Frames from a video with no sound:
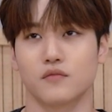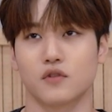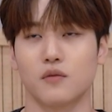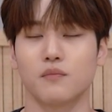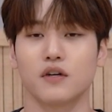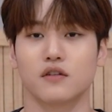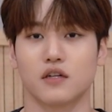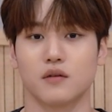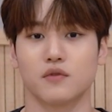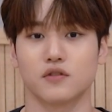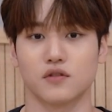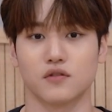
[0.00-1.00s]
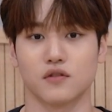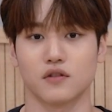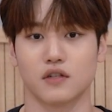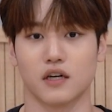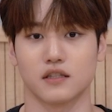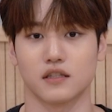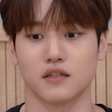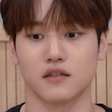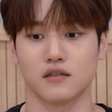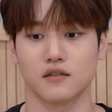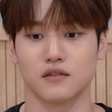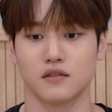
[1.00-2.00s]
컴백을 하면서 가장
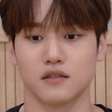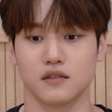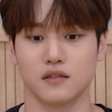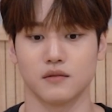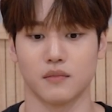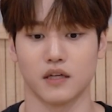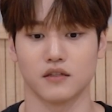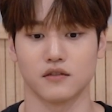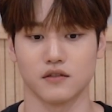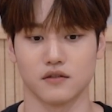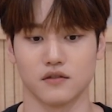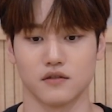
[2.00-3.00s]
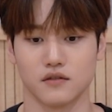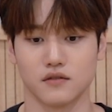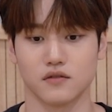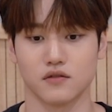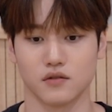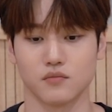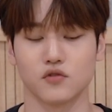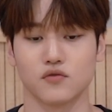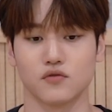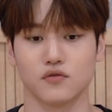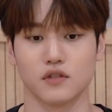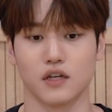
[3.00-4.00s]
많이 든
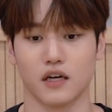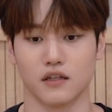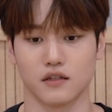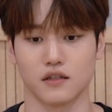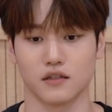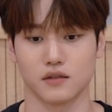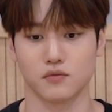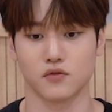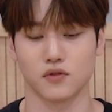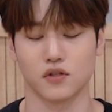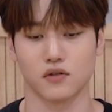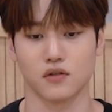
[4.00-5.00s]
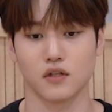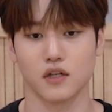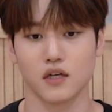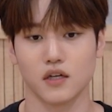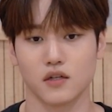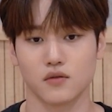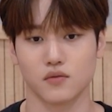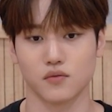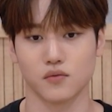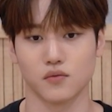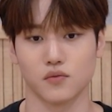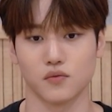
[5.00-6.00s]
의문이 아닐까 싶고요.
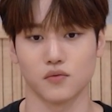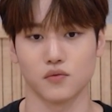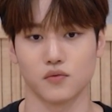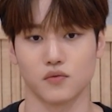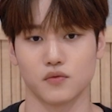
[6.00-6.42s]
또,